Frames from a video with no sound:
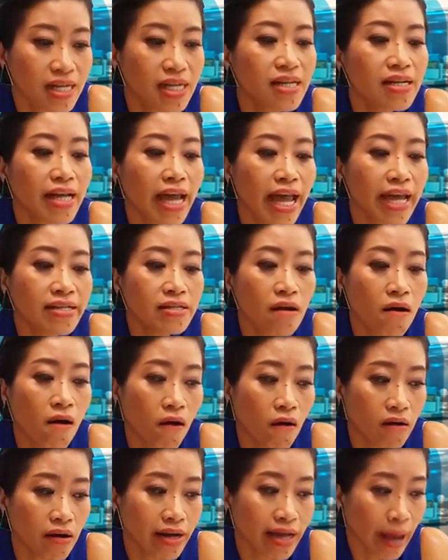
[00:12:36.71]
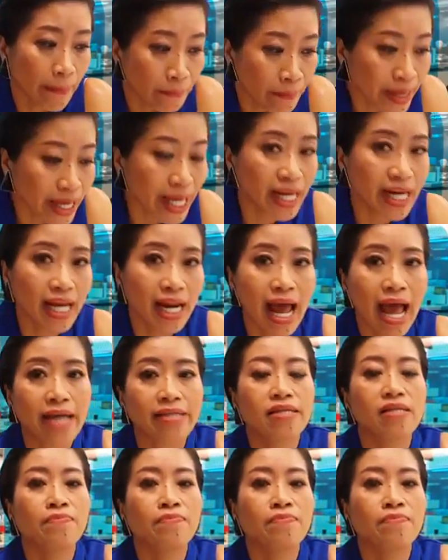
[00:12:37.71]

คือเคสของแกบบี้นี่แหละ